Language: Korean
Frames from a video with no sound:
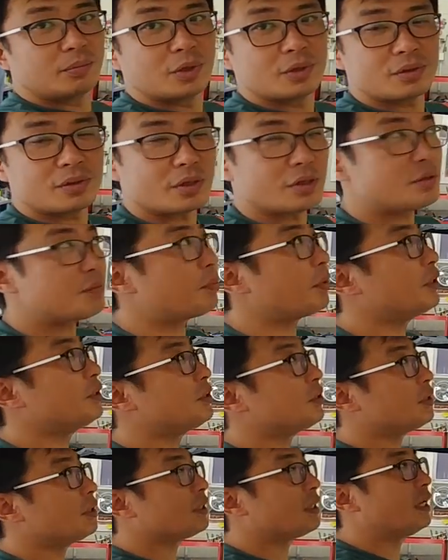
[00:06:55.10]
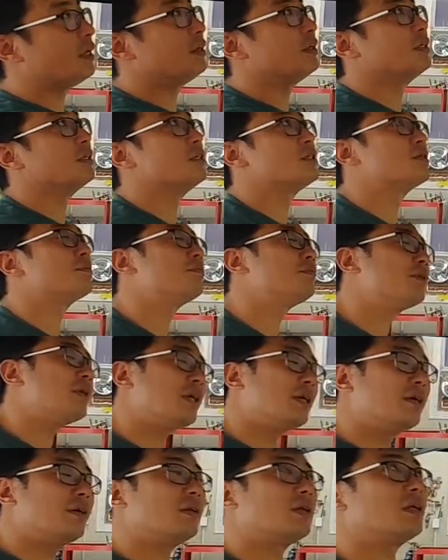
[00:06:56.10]
뭐 서스펜션에 달려있는
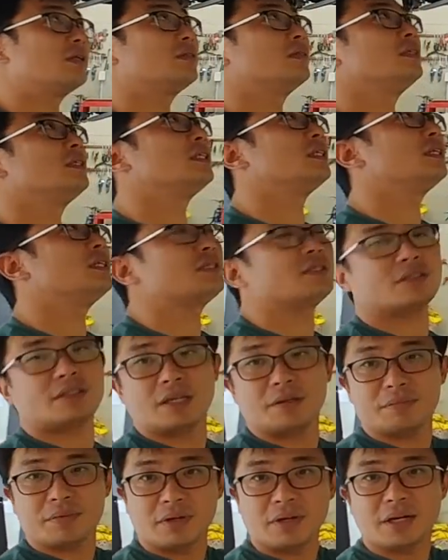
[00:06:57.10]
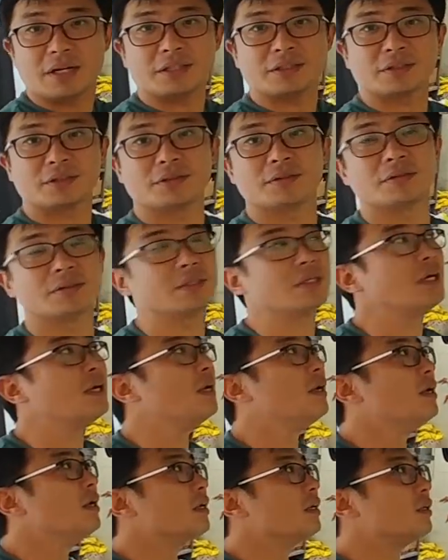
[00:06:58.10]
스프링이라든지 스테빌라이저들
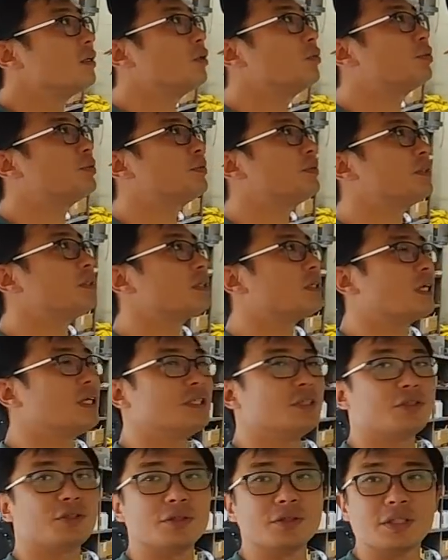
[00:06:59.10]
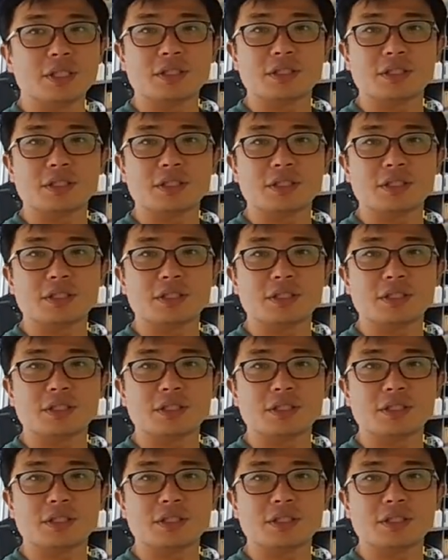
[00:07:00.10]
이런 부분들까지 전체